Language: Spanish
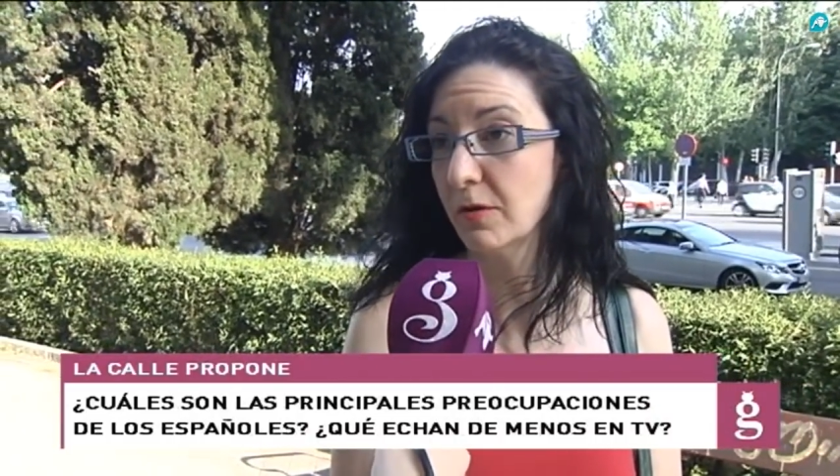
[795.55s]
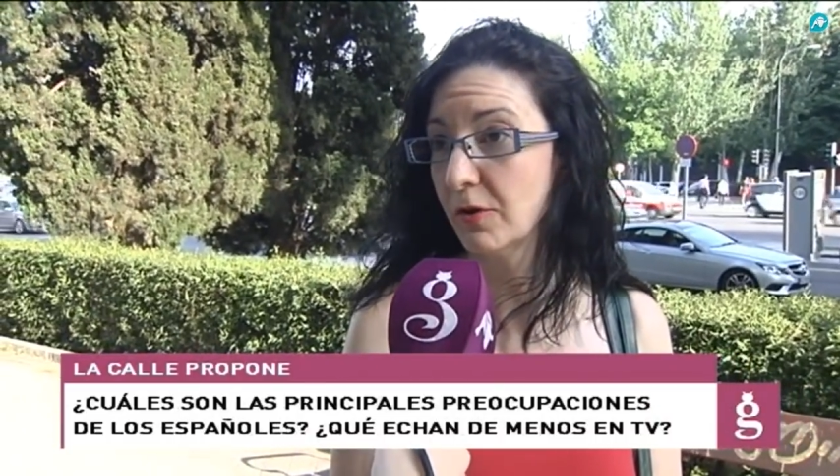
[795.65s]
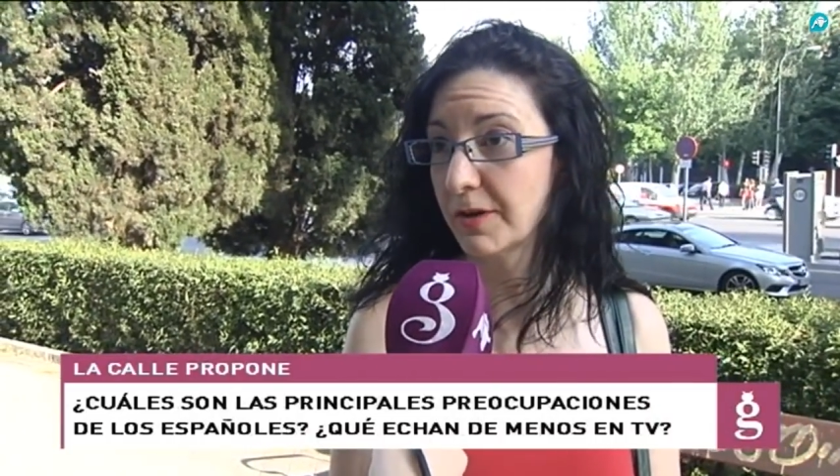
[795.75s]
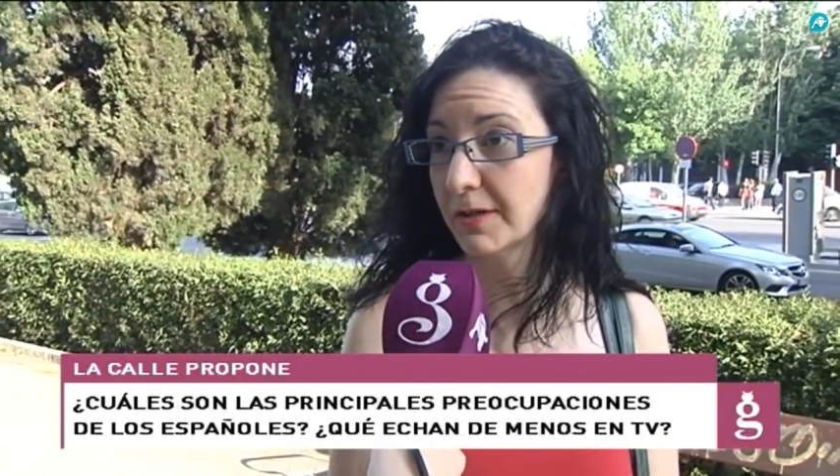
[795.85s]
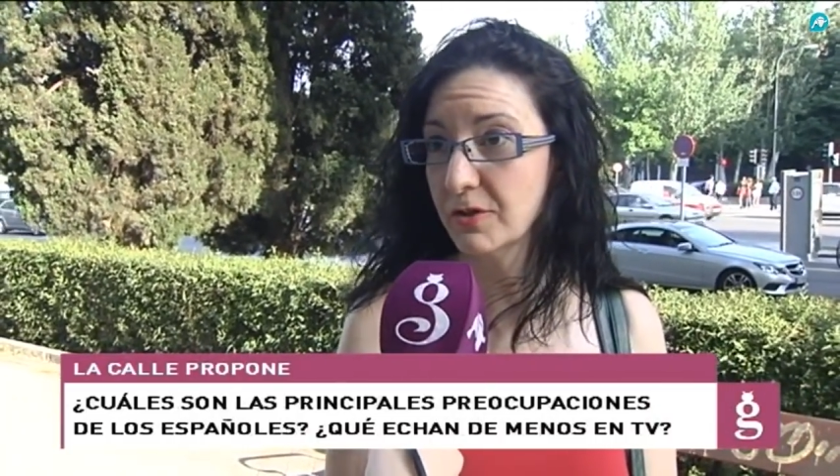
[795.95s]

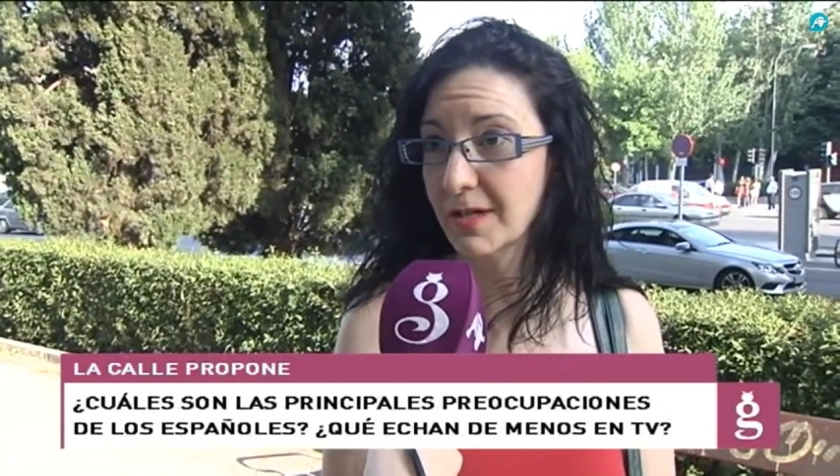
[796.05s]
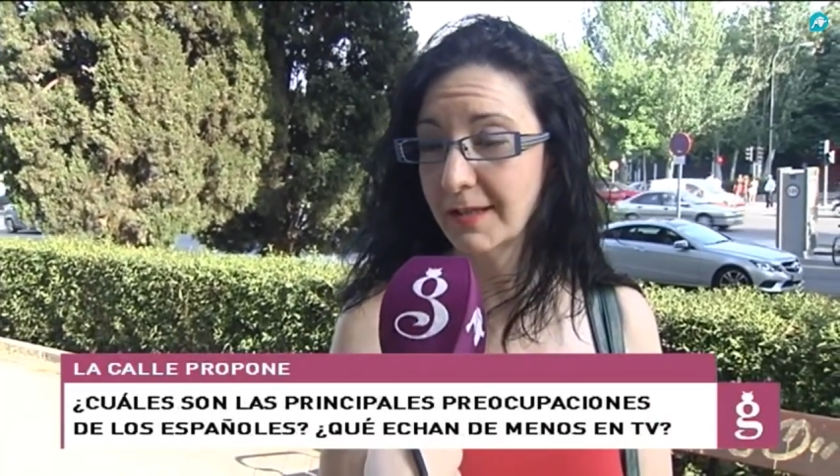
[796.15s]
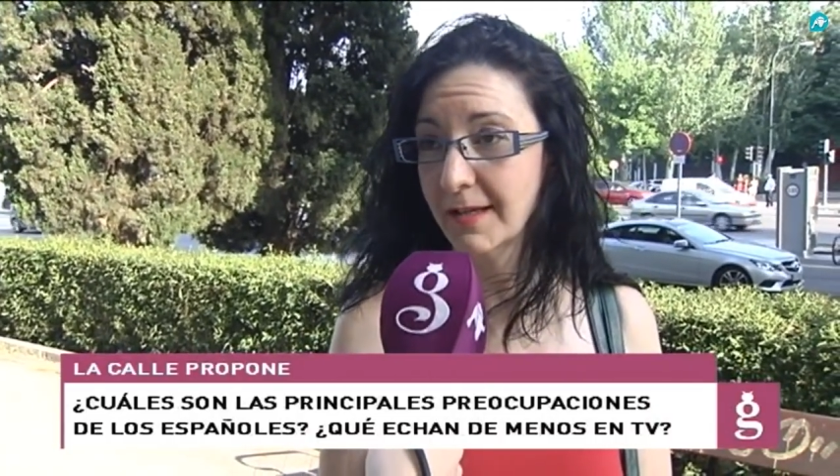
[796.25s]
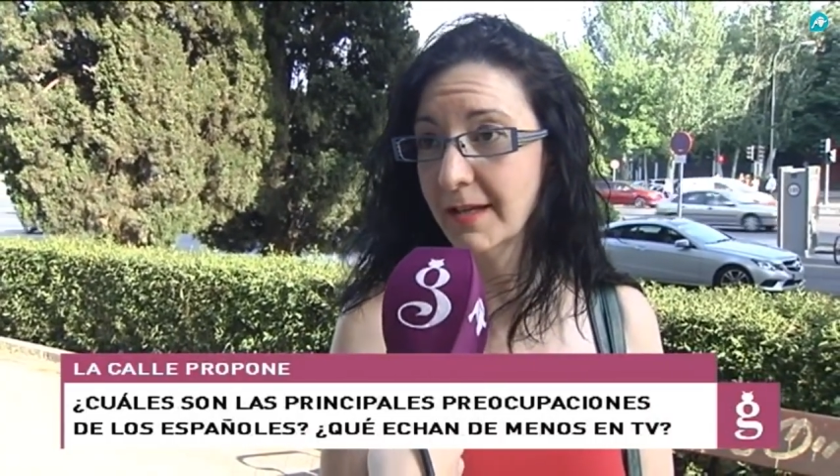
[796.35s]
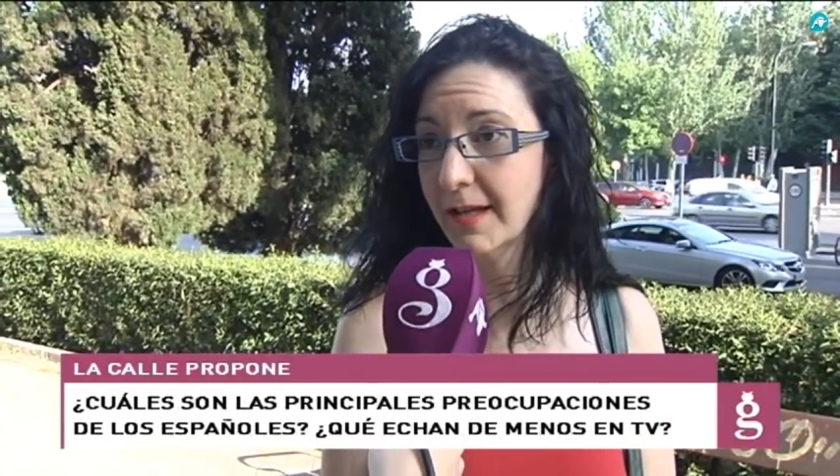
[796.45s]
los retos que
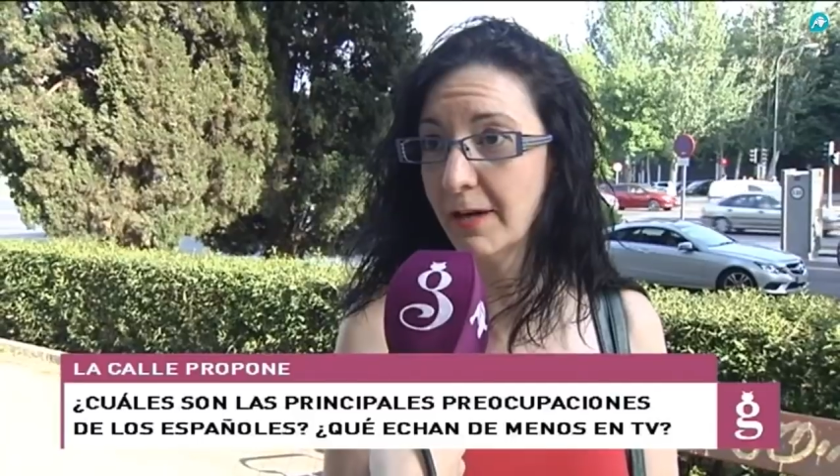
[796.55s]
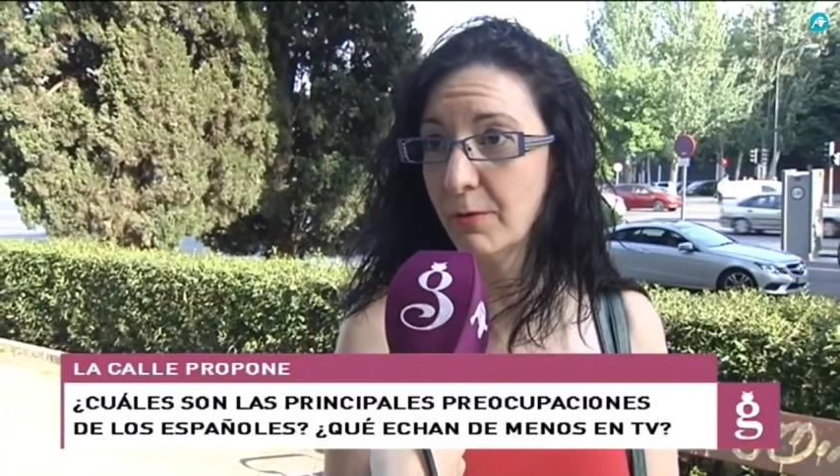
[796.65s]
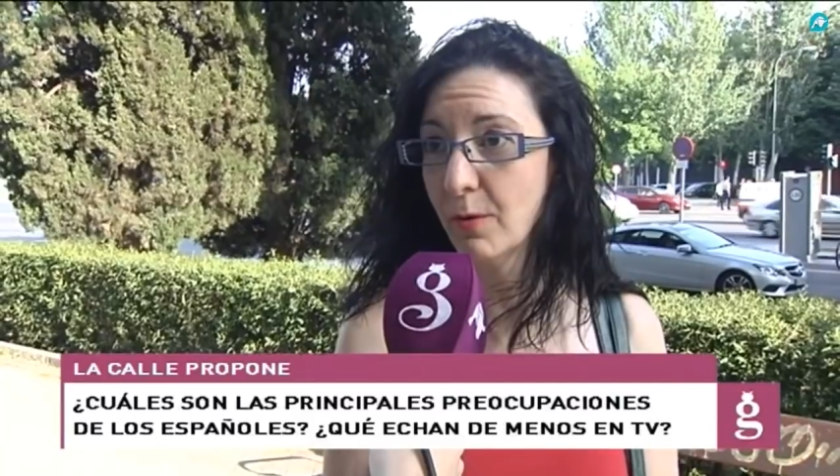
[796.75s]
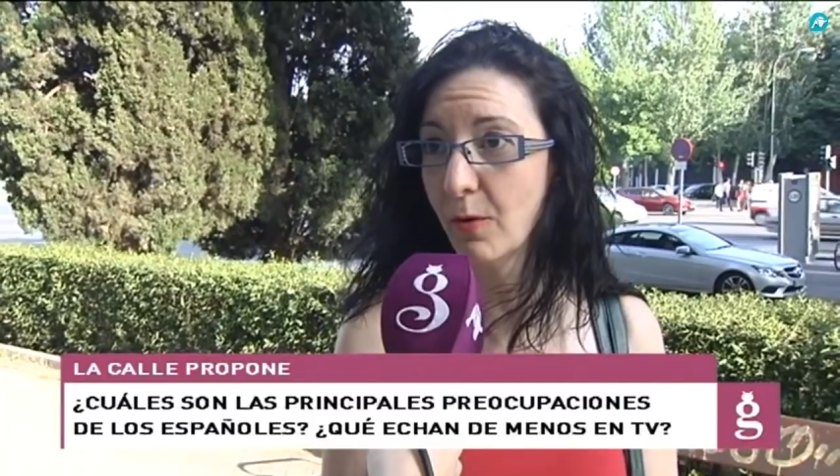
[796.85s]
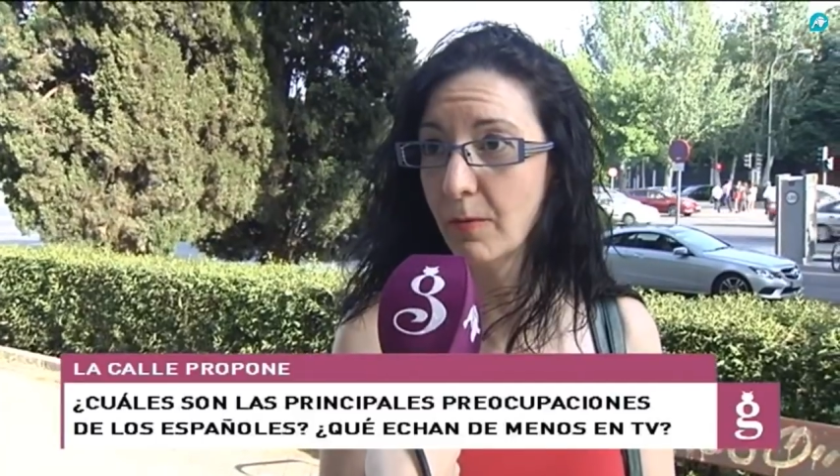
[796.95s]
tiene el
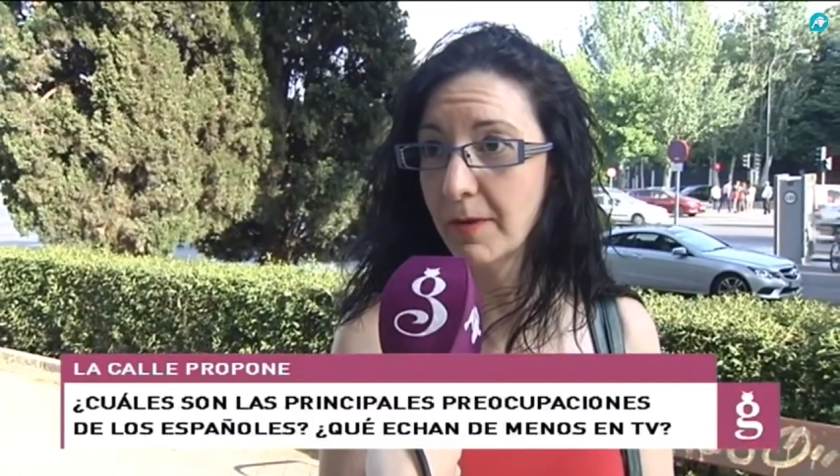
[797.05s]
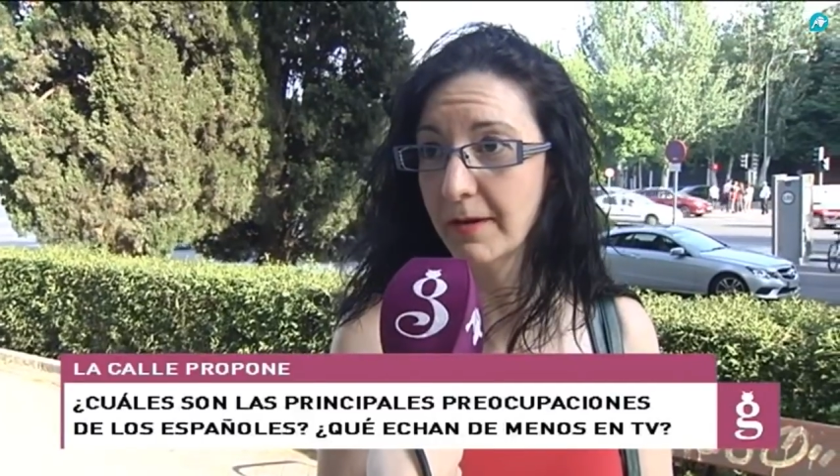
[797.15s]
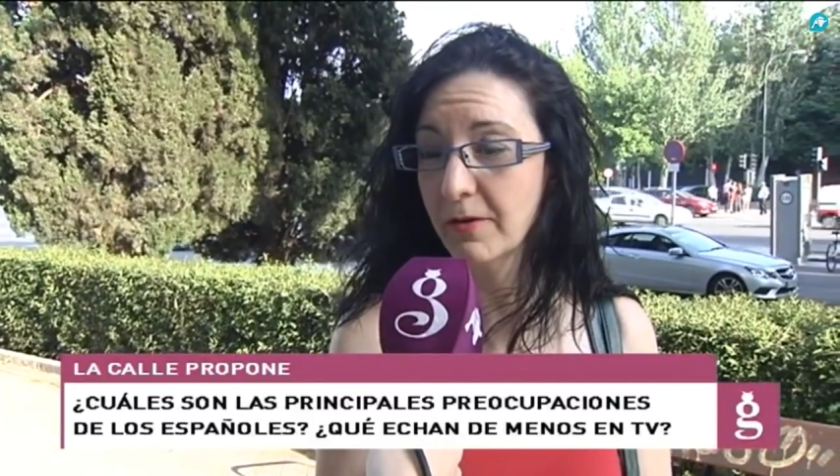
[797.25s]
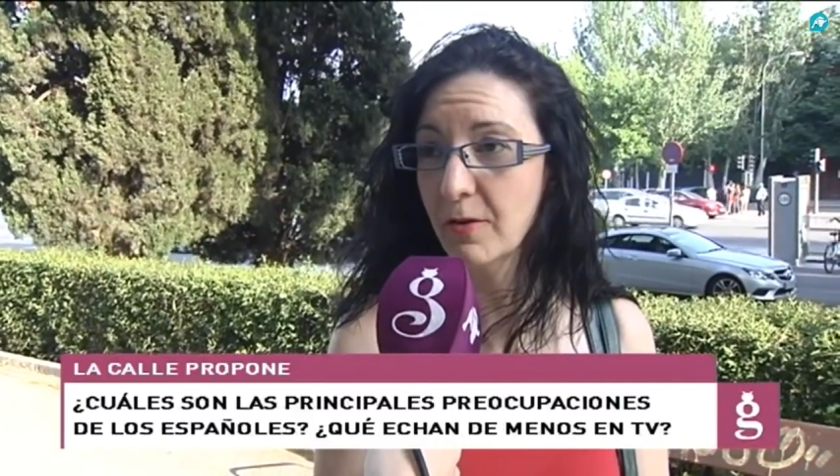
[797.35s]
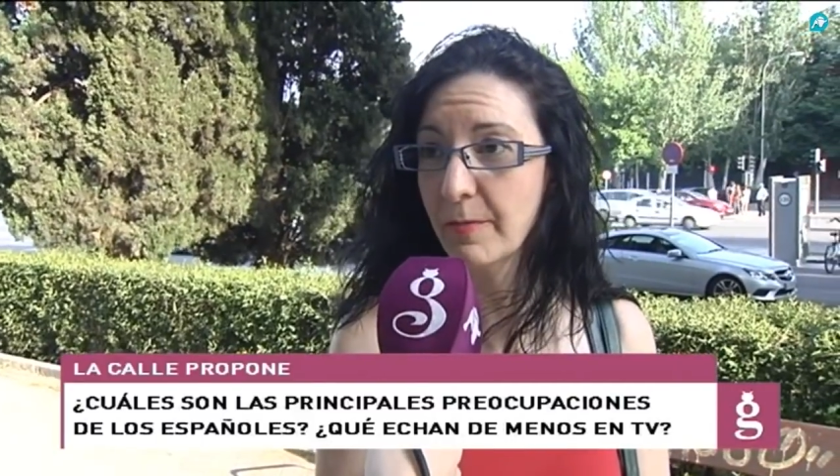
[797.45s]
nuevo
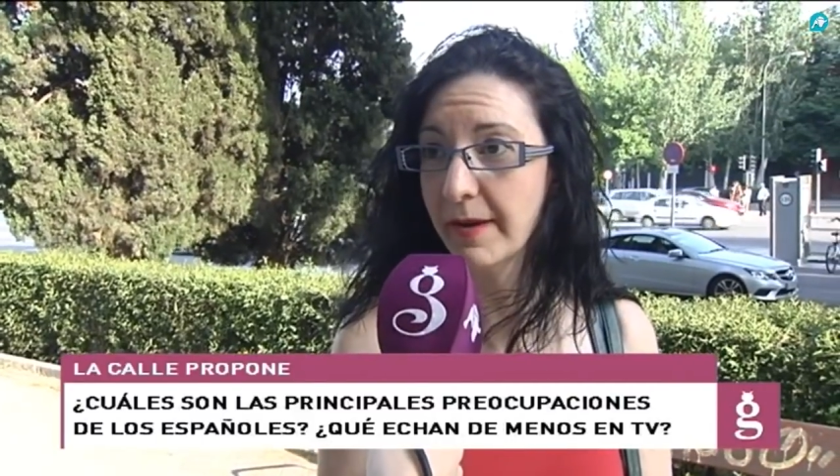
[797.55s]
gobierno